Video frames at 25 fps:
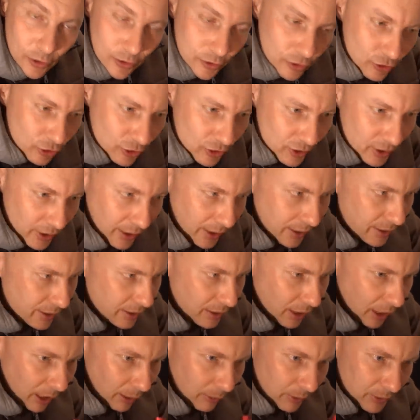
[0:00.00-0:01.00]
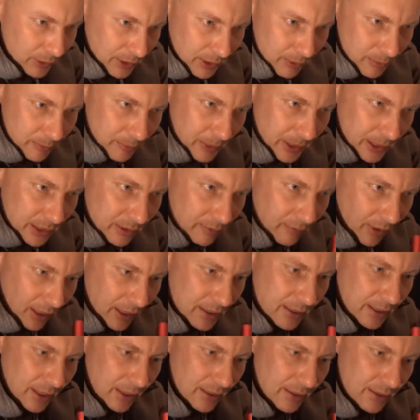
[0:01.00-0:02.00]
euch nicht zeigen, aber die
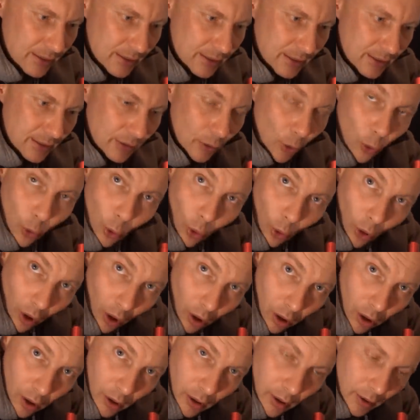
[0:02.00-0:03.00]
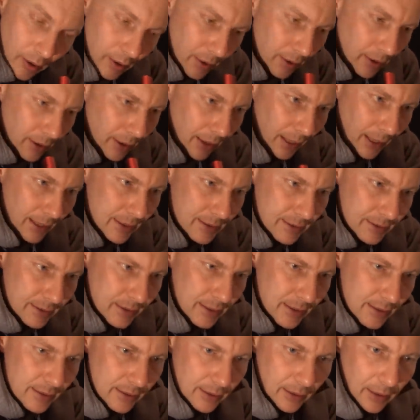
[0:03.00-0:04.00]
Bienenwachskerzen sind höher als
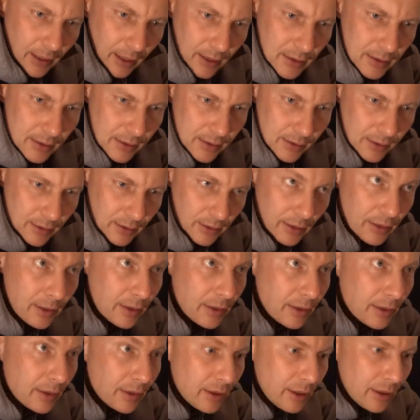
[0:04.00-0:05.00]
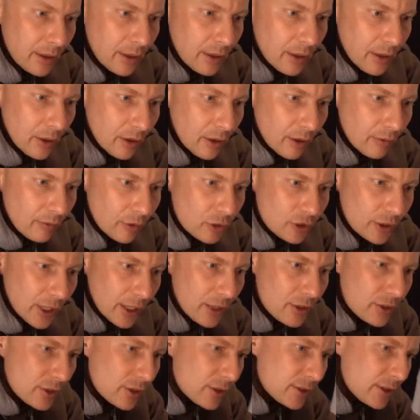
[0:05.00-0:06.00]
diese Kerzen. Und
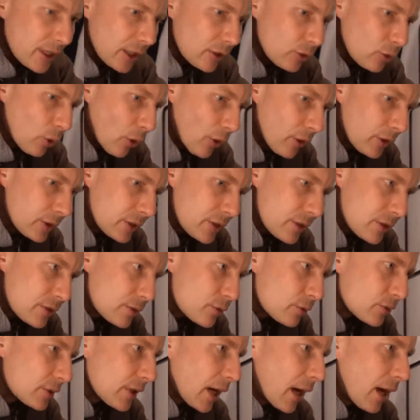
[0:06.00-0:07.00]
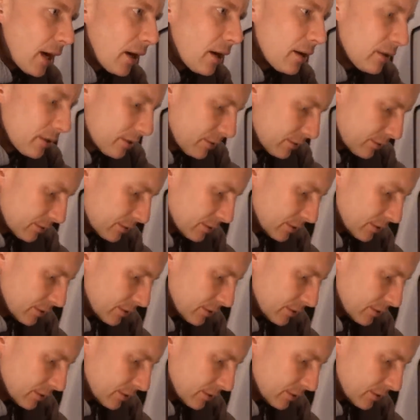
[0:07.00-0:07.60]
wahrscheinlich ist der Docht zu nah